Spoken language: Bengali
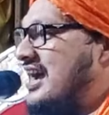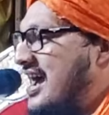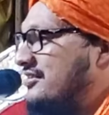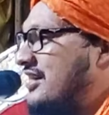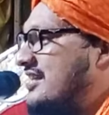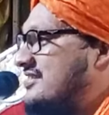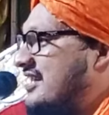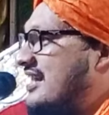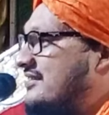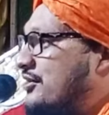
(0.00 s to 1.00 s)
চায় তা
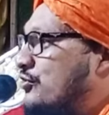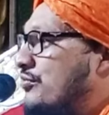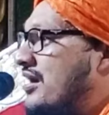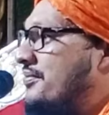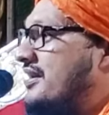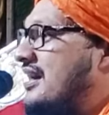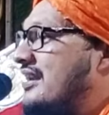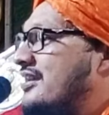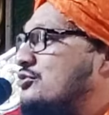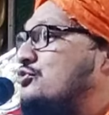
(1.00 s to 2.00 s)
আজকে রাত্রে ঘুমাবে
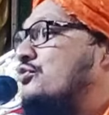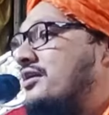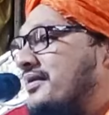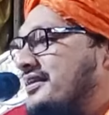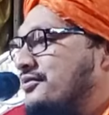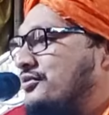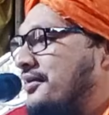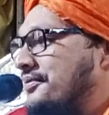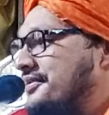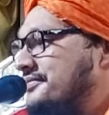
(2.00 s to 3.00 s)
কালকে সুয়ার বানিয়ে
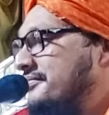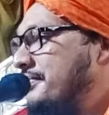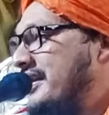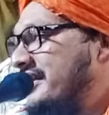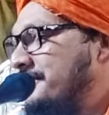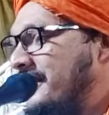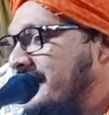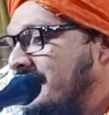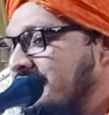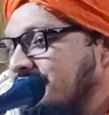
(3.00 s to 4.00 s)
উঠাবে পারে কি
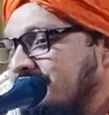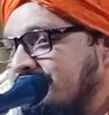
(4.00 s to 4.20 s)
পারে না